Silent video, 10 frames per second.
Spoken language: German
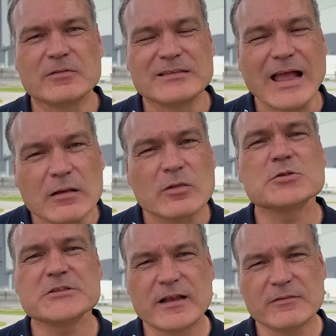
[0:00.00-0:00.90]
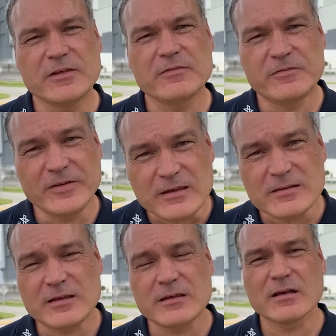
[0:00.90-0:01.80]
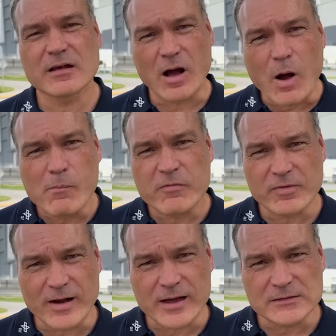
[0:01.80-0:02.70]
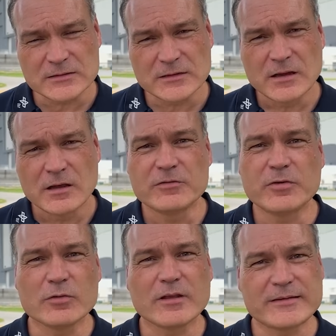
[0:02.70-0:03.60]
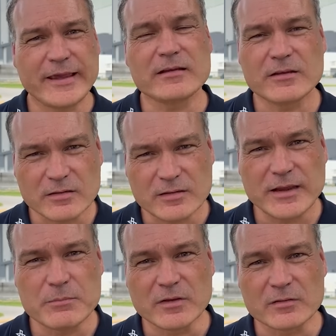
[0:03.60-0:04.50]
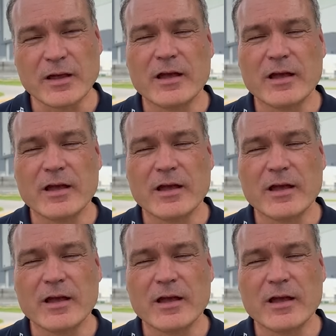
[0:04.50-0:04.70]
darzustellen, wie wichtig Raumfahrt für unser tägliches Leben ist.